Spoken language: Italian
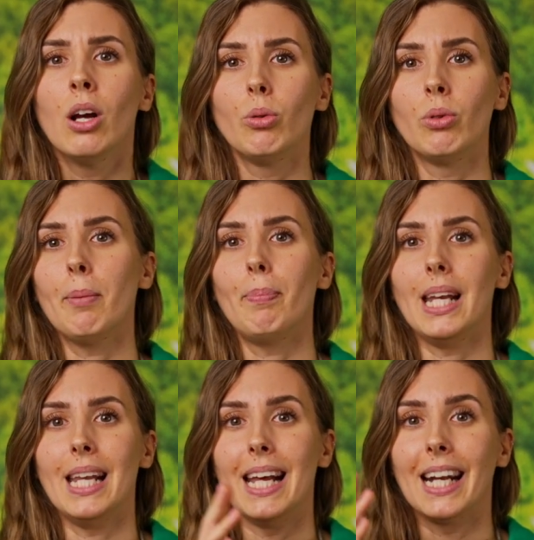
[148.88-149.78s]
con una
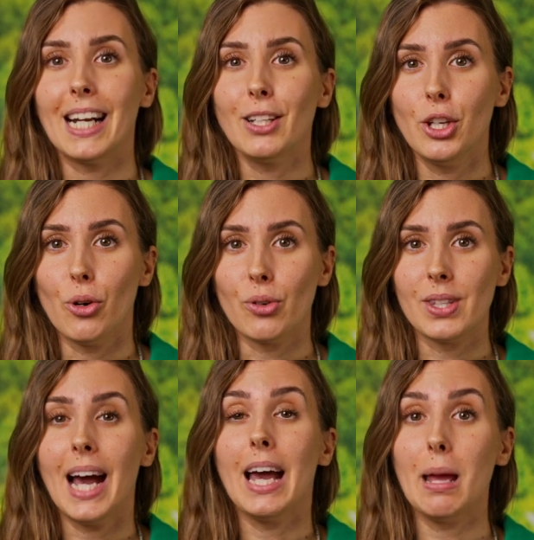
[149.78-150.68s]
pelle
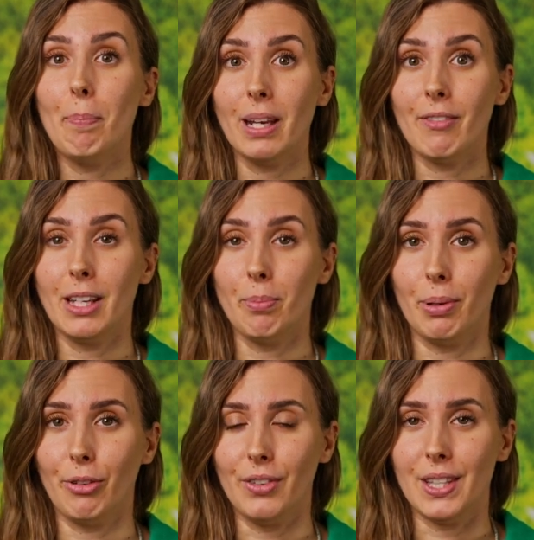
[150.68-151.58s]
radiosa e priva di
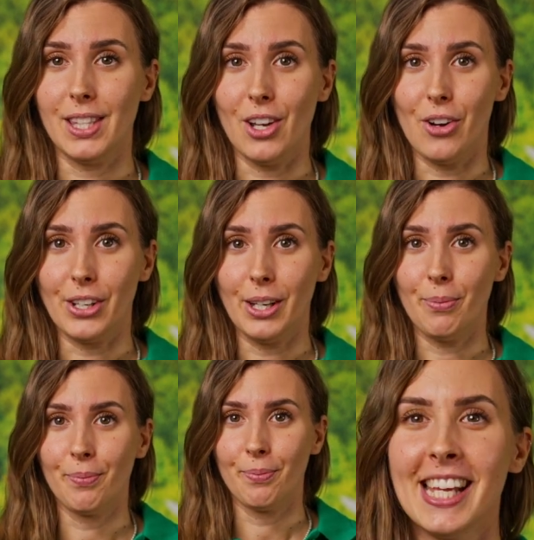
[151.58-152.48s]
imperfezioni.
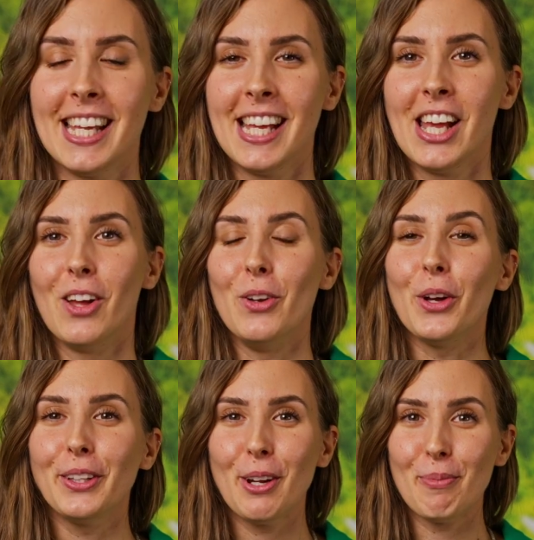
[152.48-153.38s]

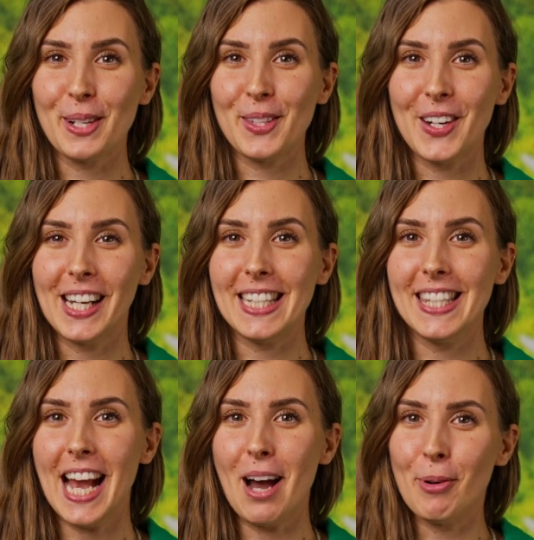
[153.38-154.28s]
Noi te lo
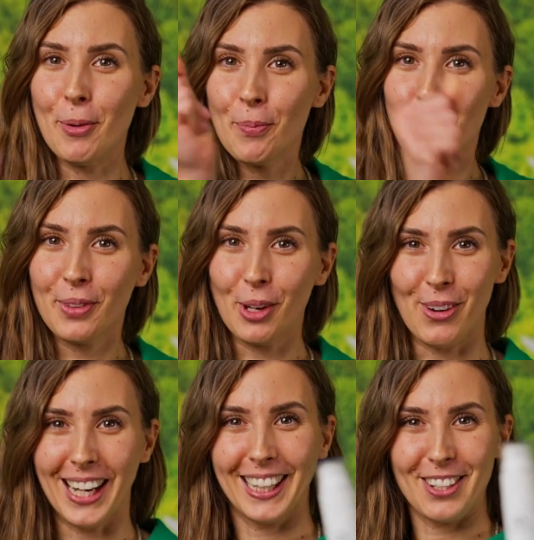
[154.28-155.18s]
personalizziamo.
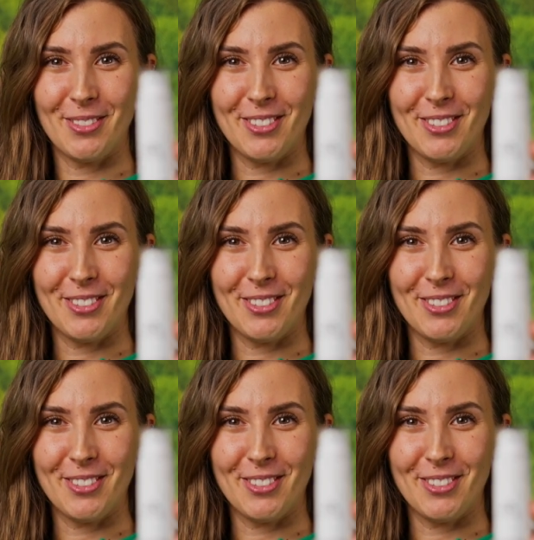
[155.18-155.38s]
Guarda com'è